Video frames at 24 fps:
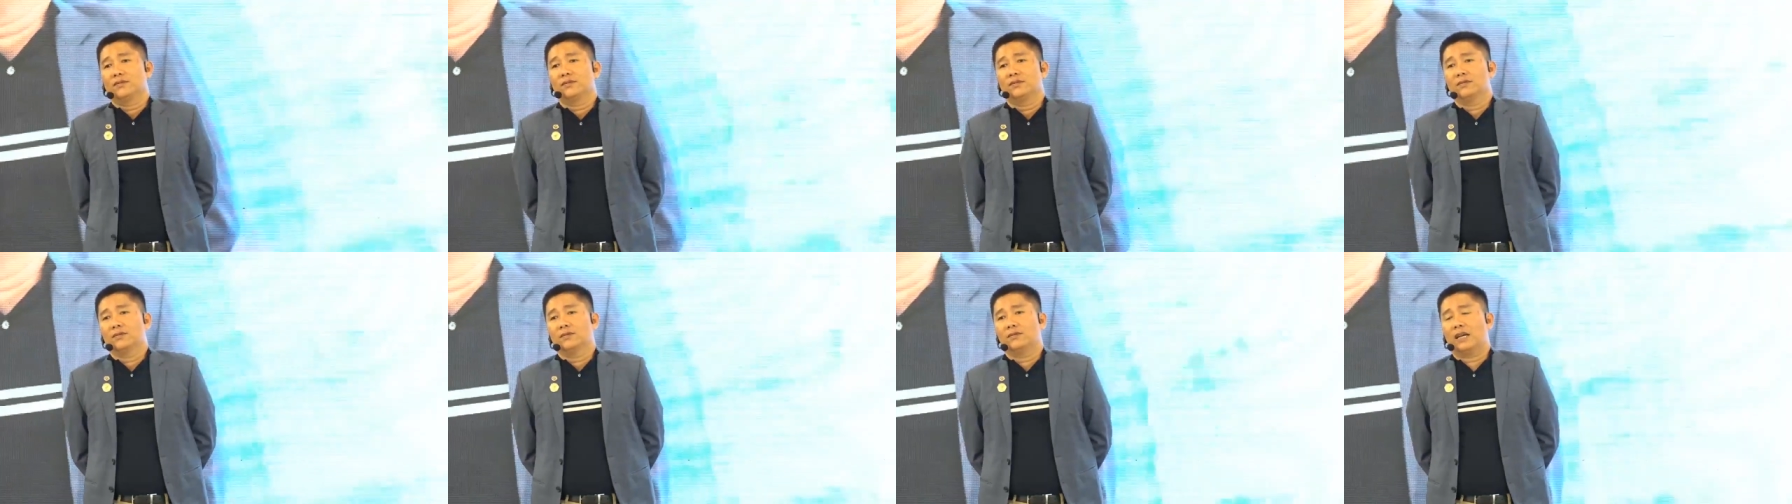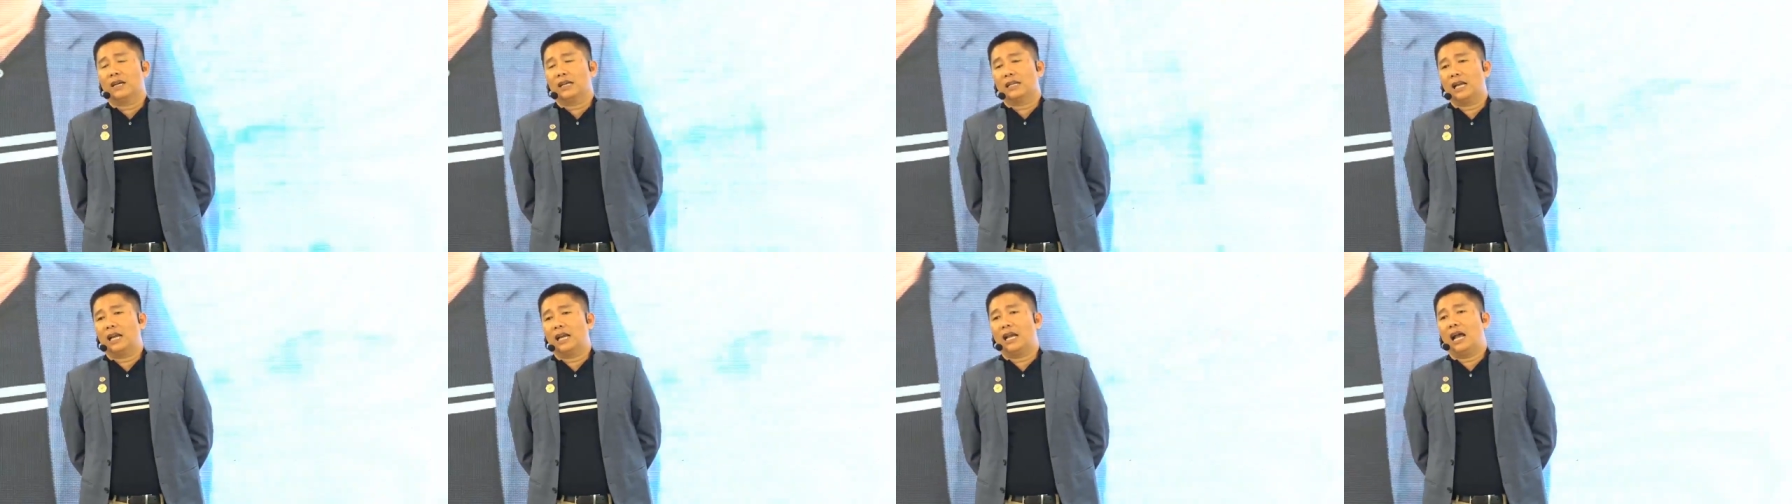và
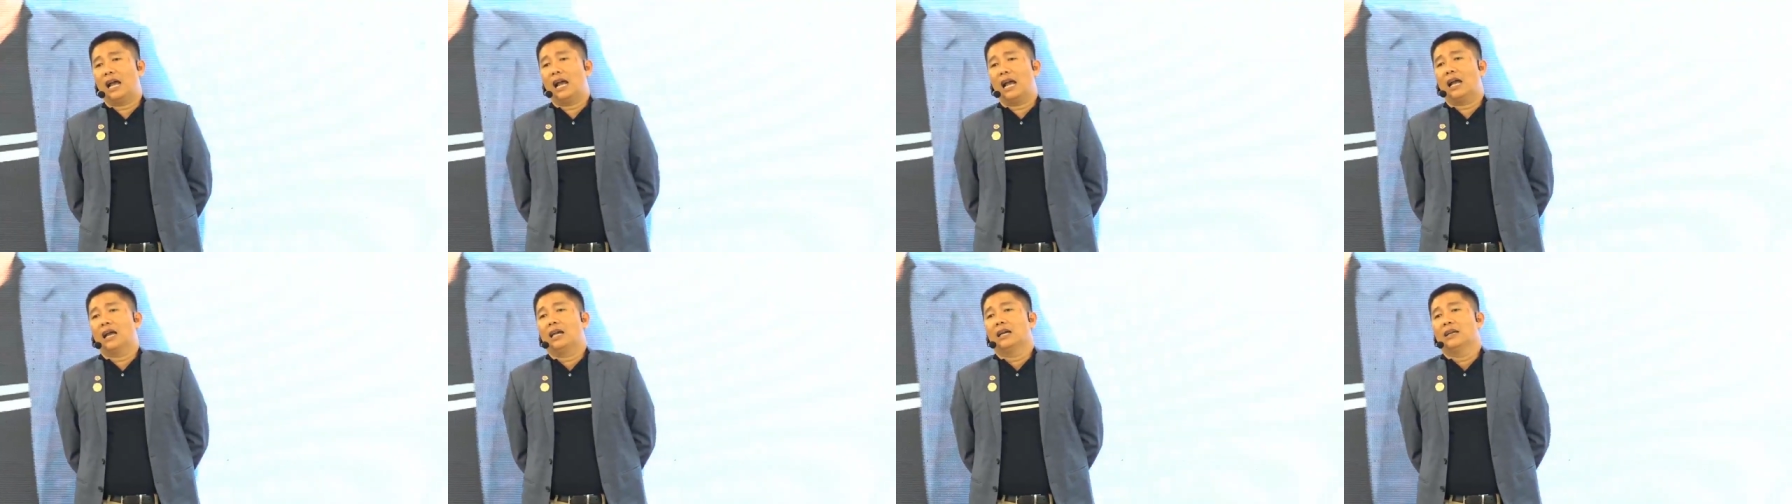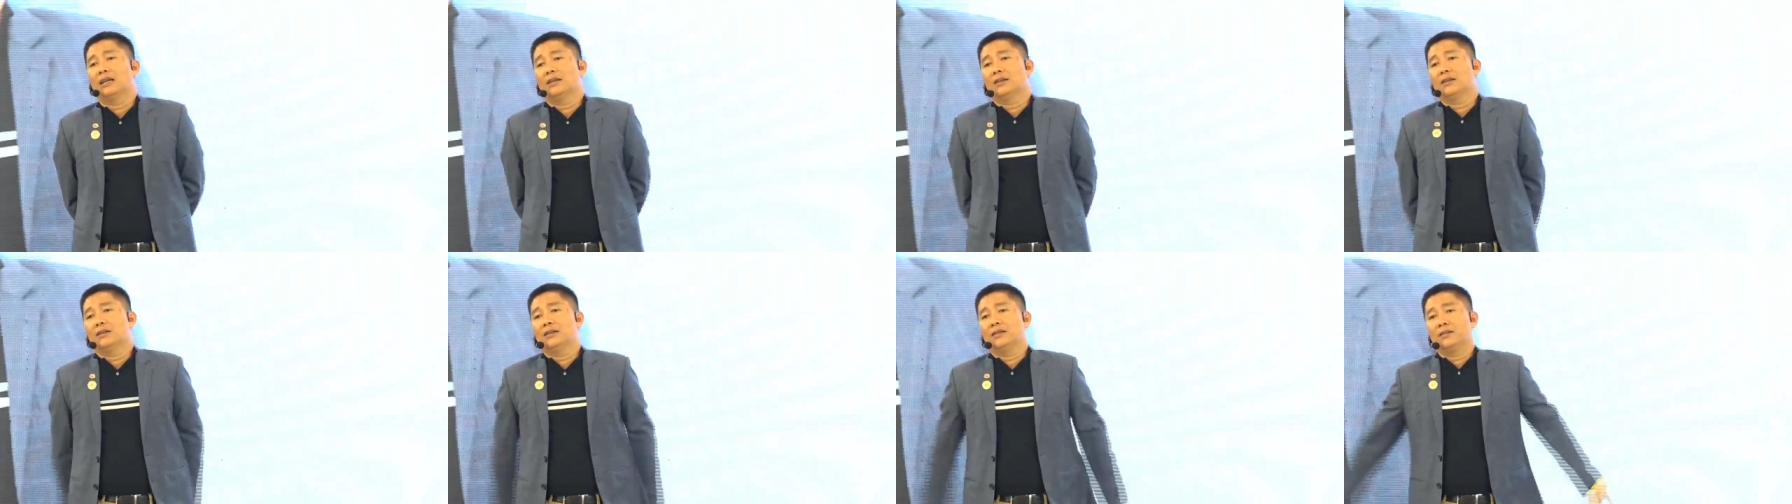thế là
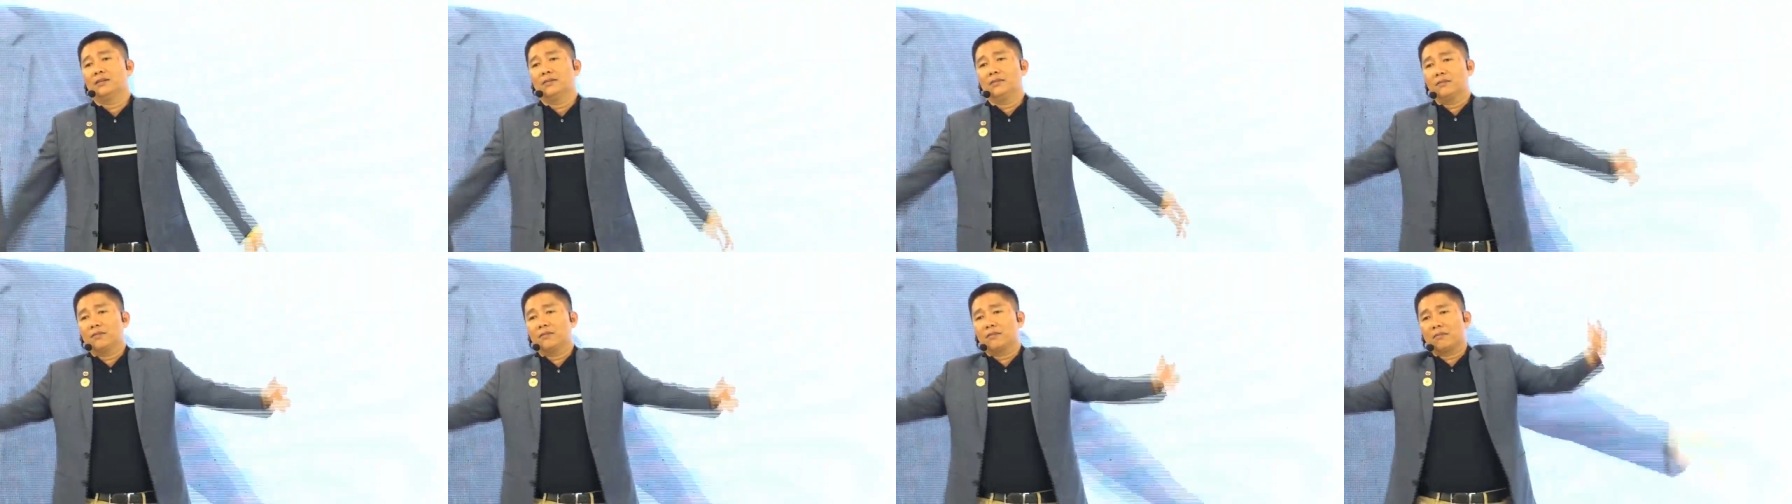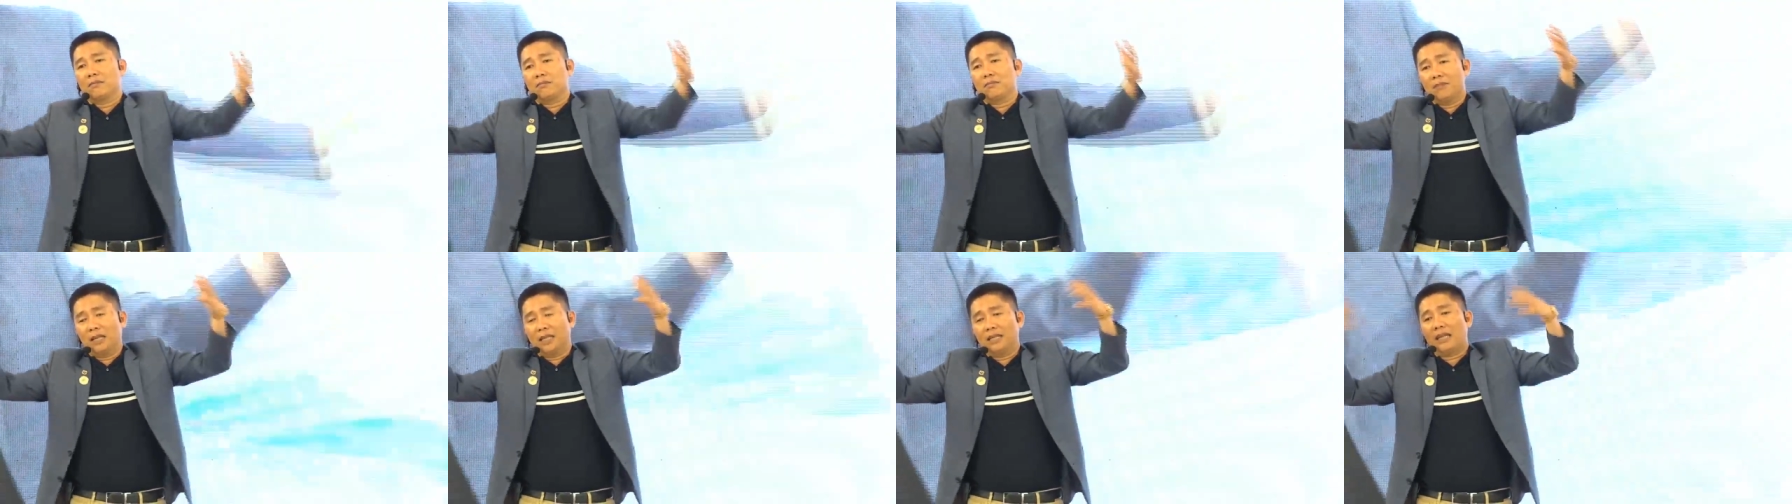mình